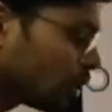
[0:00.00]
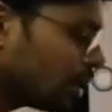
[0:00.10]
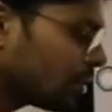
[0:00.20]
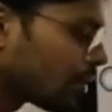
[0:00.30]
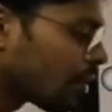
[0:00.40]

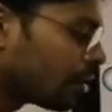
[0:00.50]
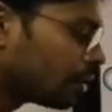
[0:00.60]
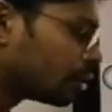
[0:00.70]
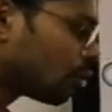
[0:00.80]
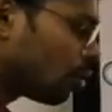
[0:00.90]
सॉइल
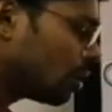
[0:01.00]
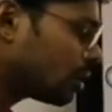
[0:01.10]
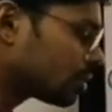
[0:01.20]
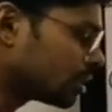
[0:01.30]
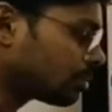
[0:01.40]

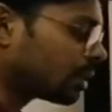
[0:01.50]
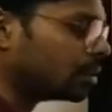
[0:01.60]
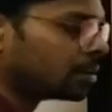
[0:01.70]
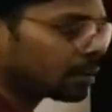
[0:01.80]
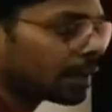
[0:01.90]
और जब
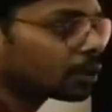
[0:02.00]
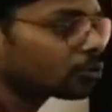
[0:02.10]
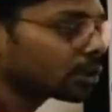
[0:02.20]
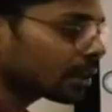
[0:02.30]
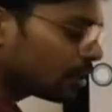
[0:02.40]
नाइट्रोजन